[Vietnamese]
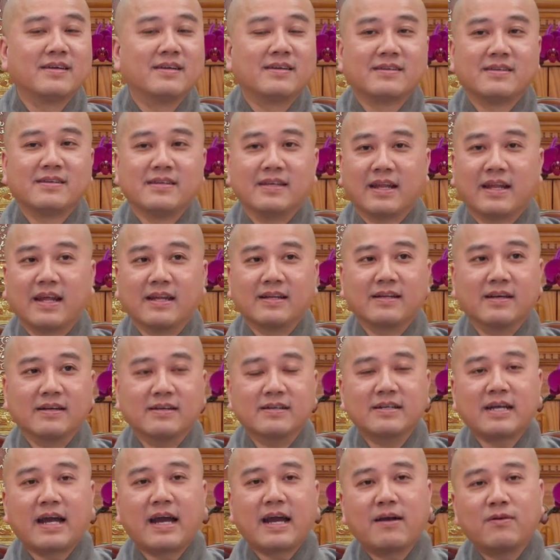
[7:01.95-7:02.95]
Và thành
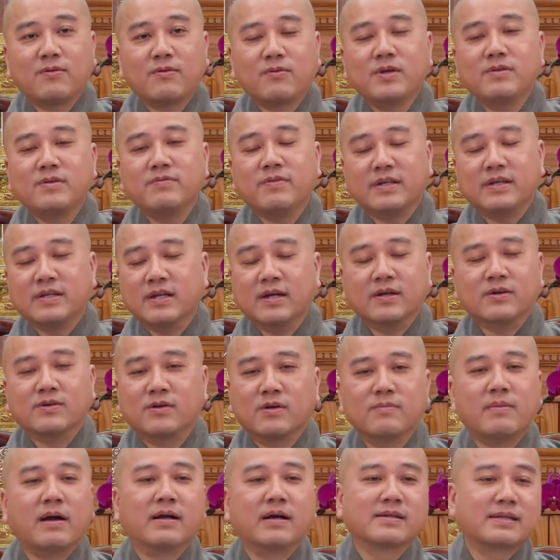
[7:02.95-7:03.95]
thử ra quý vị đừng
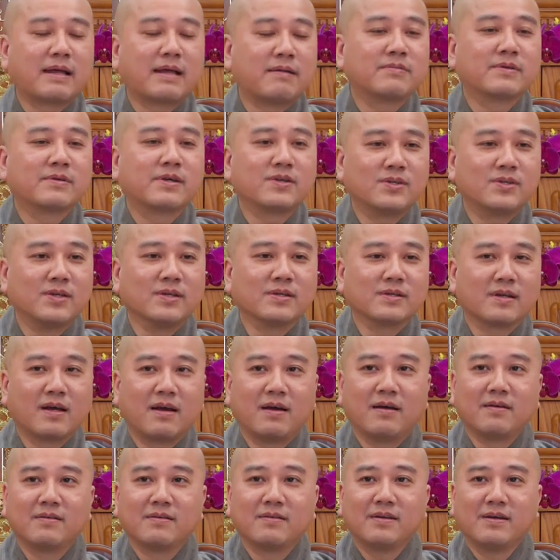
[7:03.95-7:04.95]
có bận tâm cái chuyện đó.